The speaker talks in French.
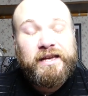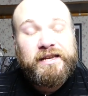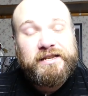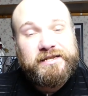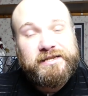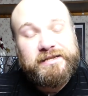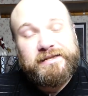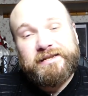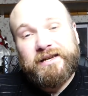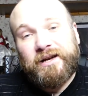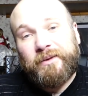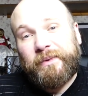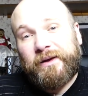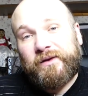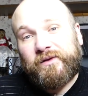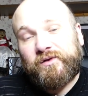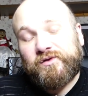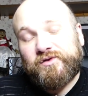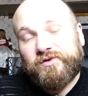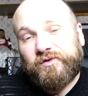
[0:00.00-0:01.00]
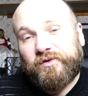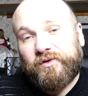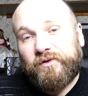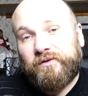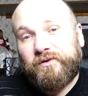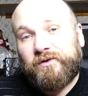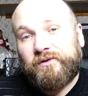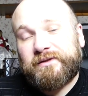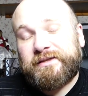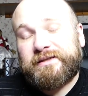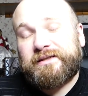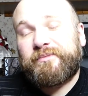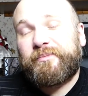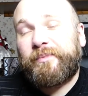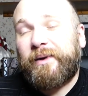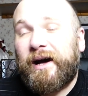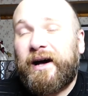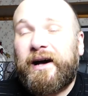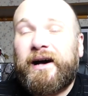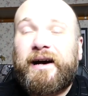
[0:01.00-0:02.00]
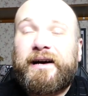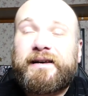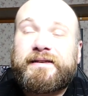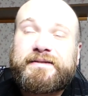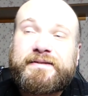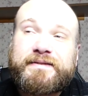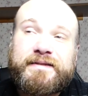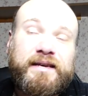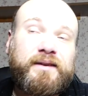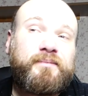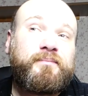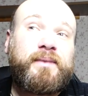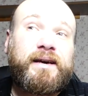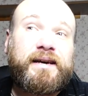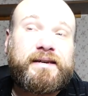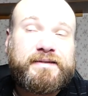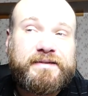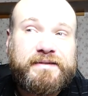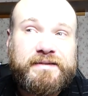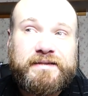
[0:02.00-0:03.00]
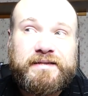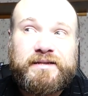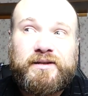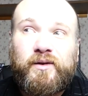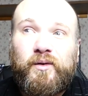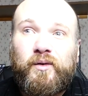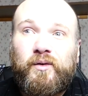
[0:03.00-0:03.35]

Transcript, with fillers: J'y tiens parce que je trouve qu'on ne dit pas assez merci,